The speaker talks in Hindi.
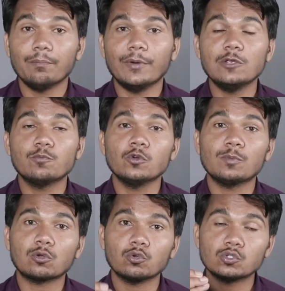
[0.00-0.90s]
मणिपुर
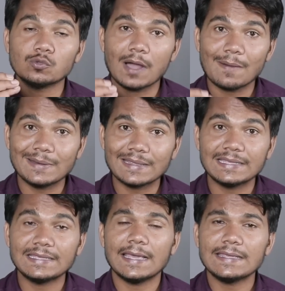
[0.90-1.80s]
पर कोई जवाब
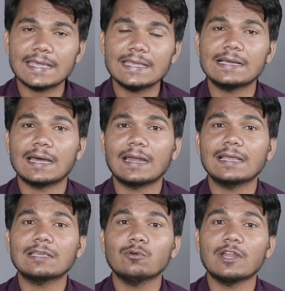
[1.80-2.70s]
नहीं है यही कारण है
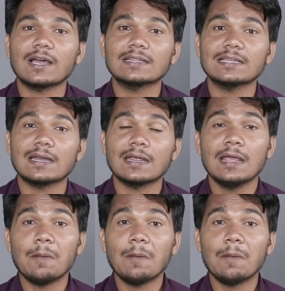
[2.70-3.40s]
कि वो लगातार